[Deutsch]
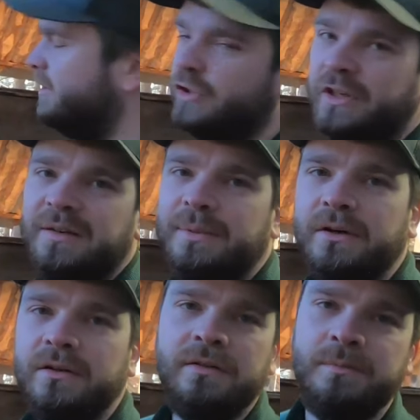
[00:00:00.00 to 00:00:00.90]
ist ja schnell
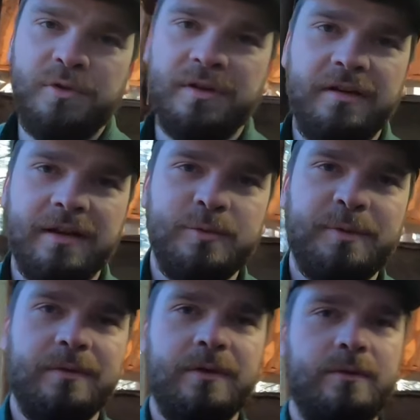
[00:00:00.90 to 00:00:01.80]
gebaut, muss ja nichts
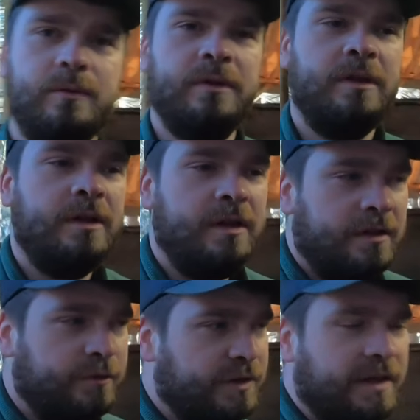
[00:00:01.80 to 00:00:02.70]
abspannen oder so.
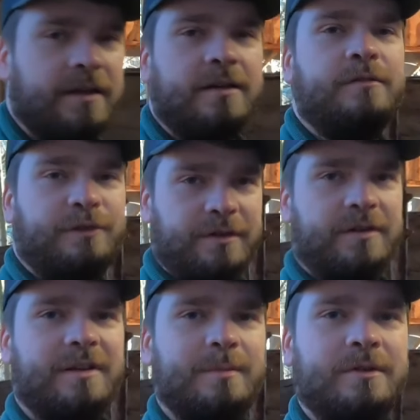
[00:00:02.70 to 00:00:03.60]
Von daher,
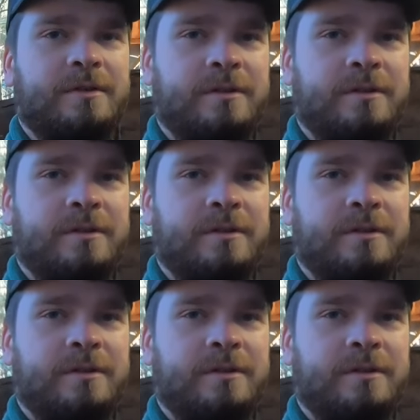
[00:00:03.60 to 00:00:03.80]
Feuerholz sammeln.